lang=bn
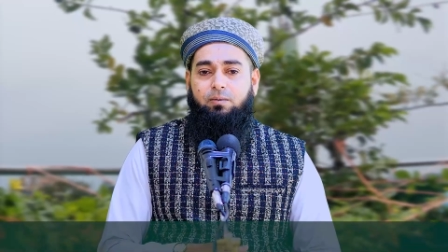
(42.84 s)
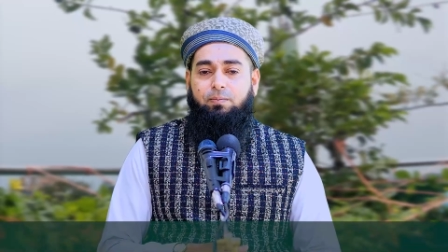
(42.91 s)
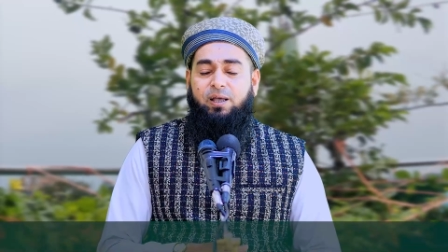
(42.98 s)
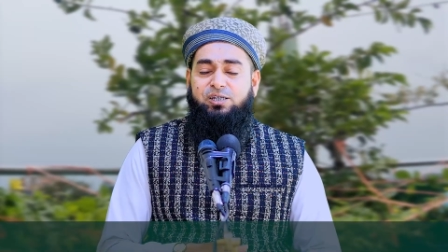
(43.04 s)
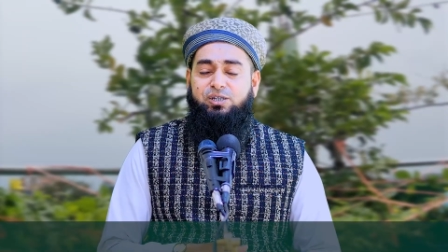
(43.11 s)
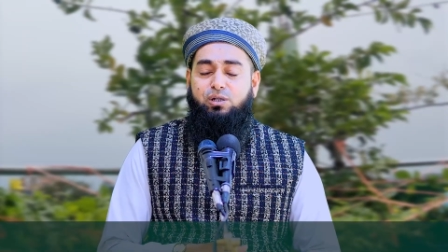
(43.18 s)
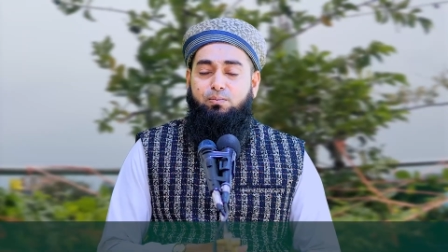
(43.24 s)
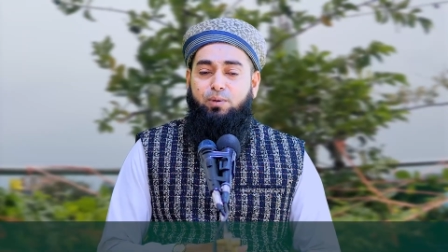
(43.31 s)

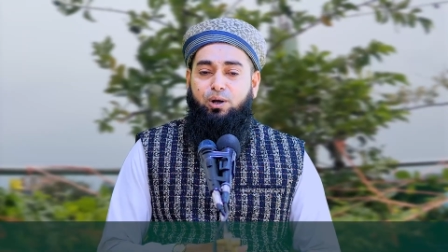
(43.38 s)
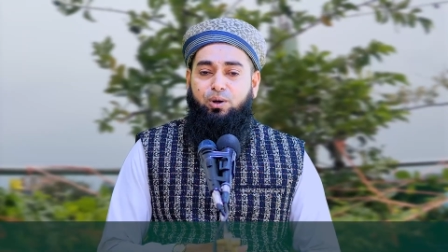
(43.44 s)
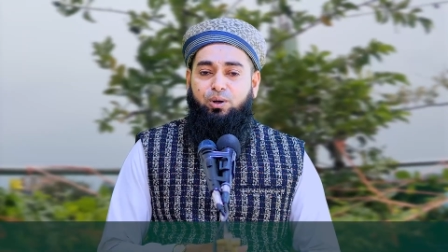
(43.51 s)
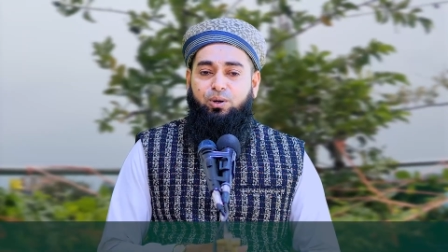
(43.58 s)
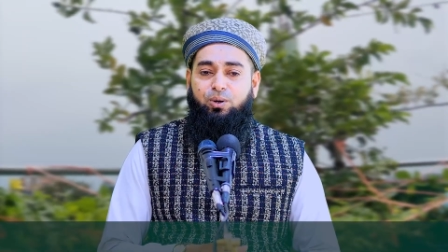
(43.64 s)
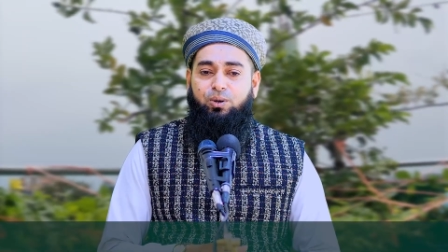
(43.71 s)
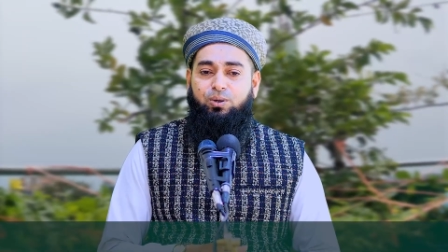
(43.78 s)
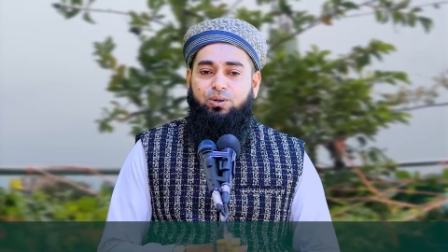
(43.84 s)
পাঁচ নম্বর
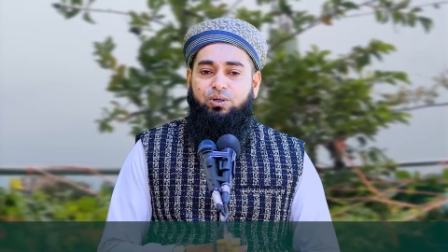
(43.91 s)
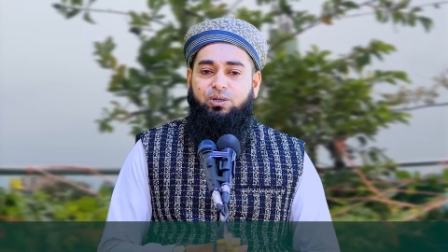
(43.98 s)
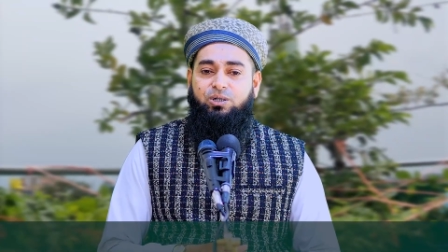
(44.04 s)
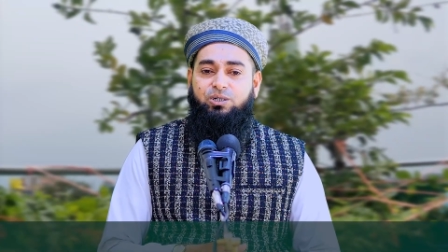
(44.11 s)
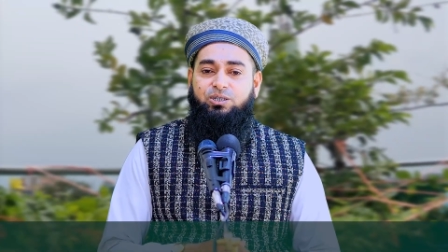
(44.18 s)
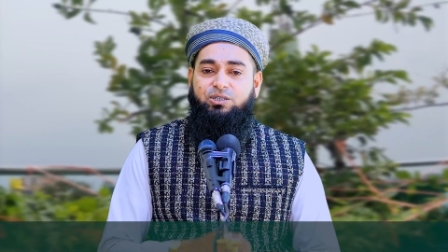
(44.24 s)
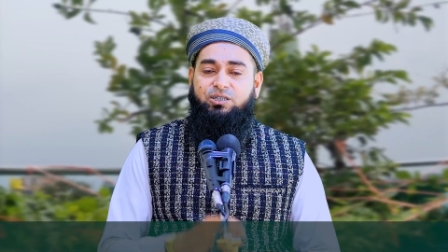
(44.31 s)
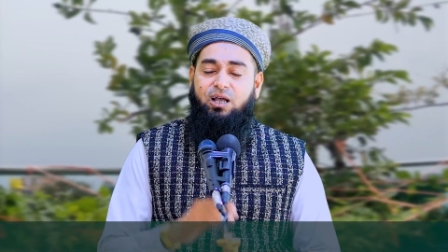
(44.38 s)
হলো
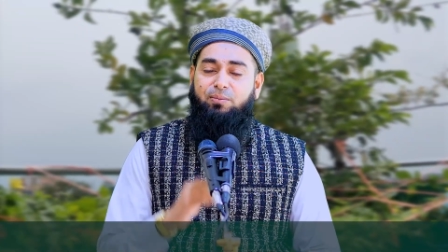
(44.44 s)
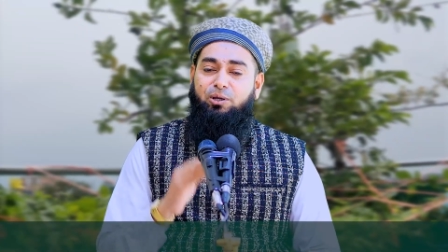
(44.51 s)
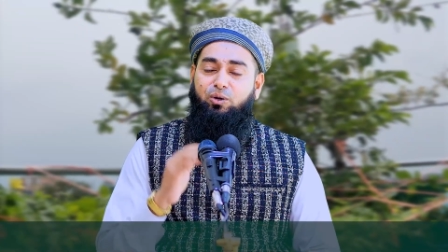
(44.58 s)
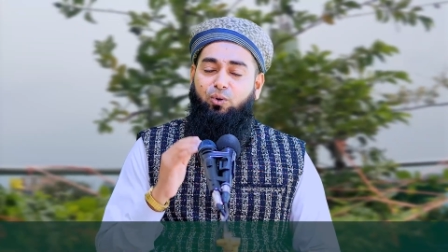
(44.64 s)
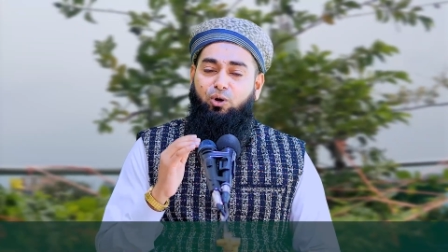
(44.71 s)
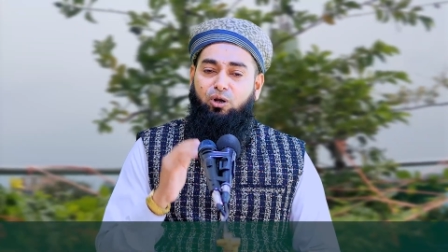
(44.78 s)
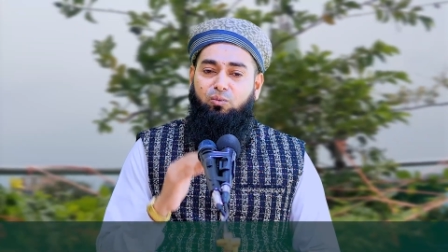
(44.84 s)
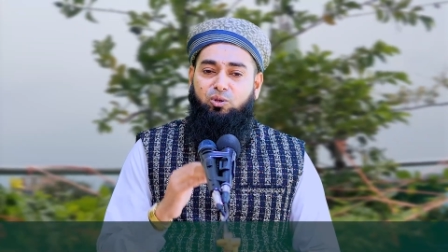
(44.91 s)
স্বামীর
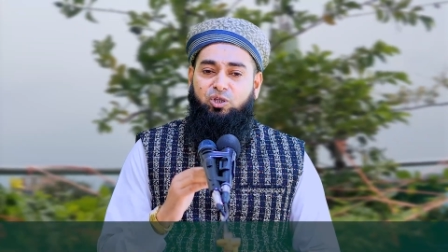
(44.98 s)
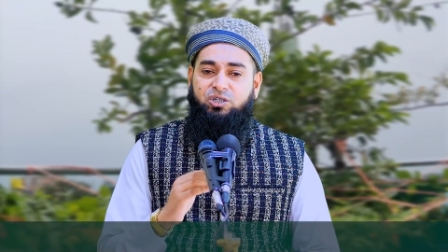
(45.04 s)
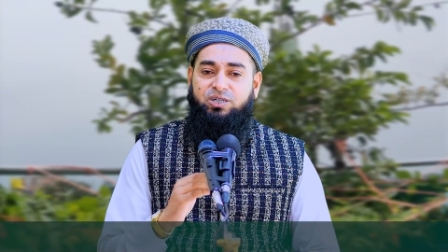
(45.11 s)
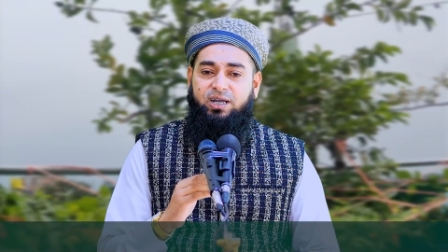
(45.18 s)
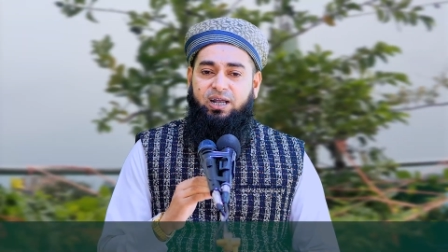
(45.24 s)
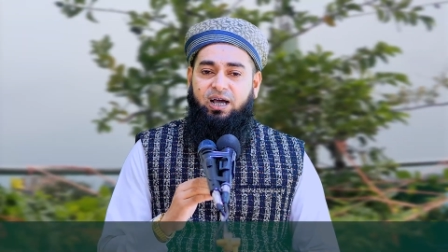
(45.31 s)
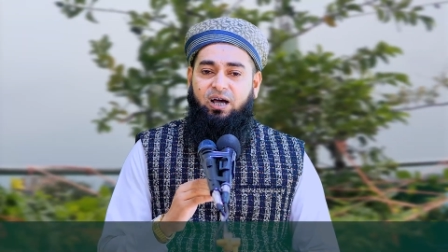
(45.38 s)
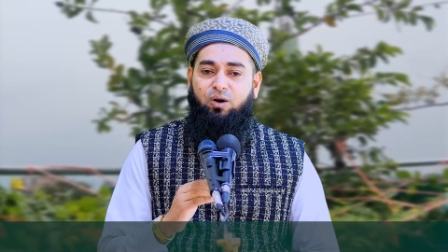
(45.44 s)
অনুমতি
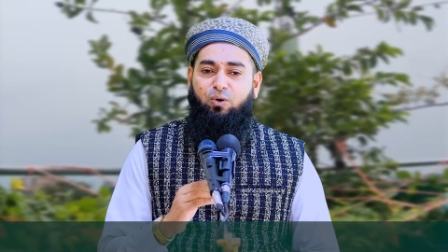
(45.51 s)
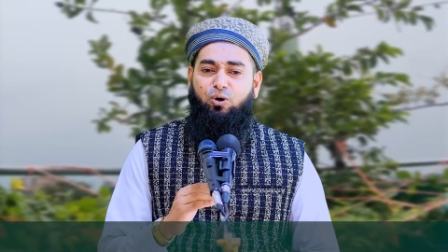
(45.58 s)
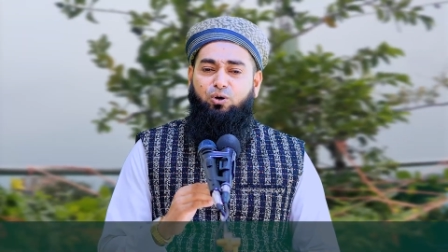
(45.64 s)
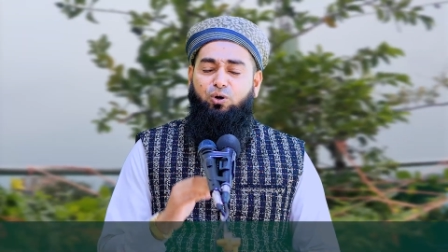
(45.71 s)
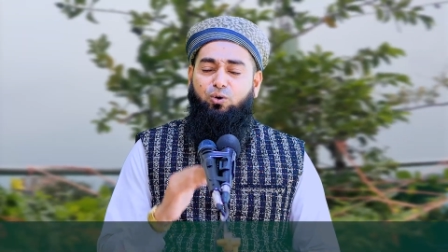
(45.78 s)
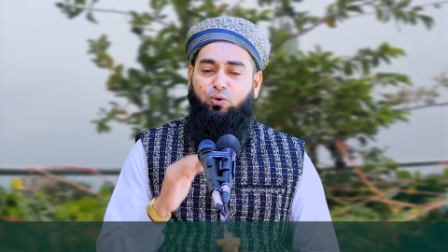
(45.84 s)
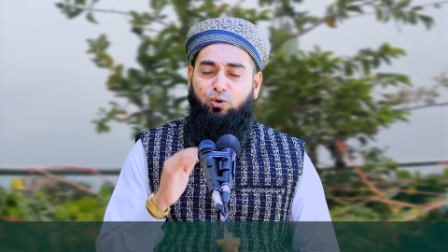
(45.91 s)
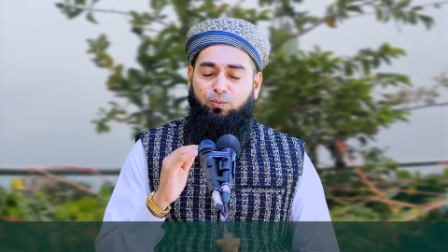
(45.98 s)
ছাড়া
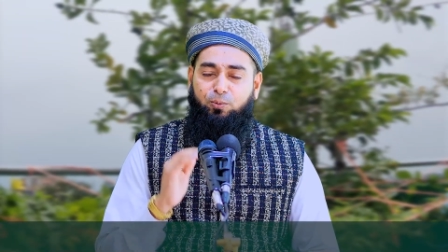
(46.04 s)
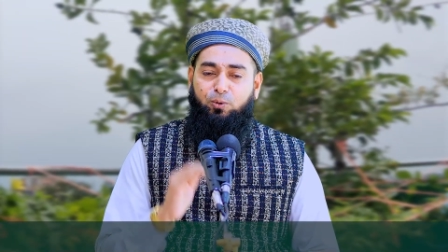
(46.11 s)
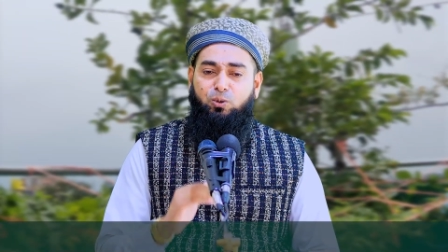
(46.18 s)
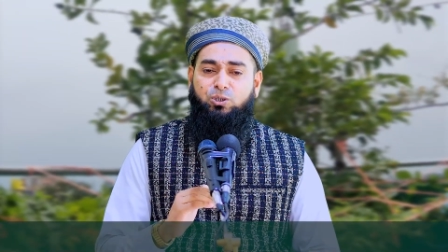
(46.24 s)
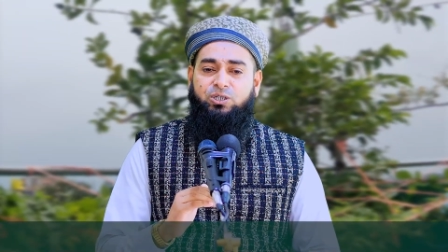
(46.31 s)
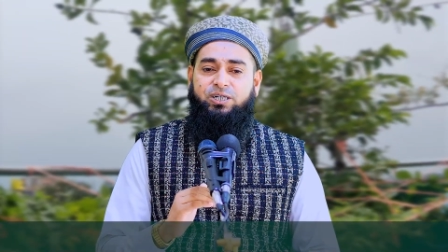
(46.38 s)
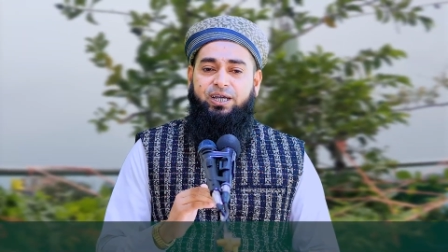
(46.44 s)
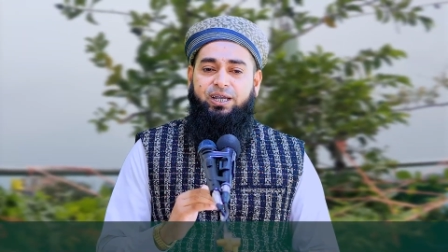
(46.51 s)
অন্য কোনো
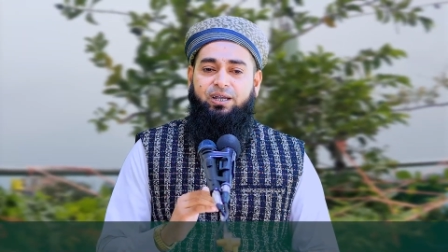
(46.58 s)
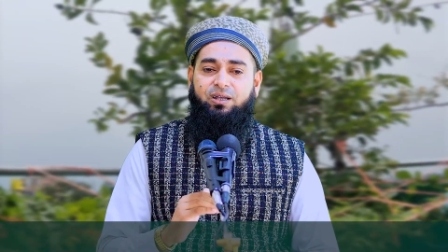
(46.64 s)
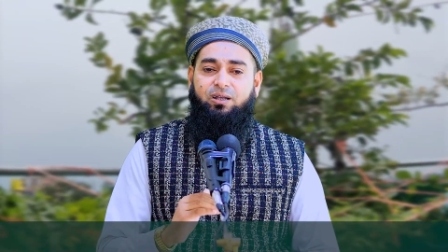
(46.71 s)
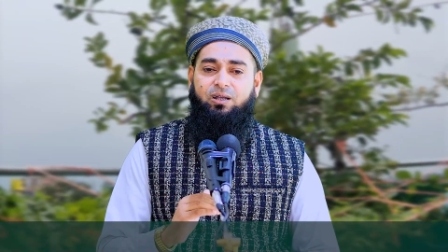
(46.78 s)
পুরুষকে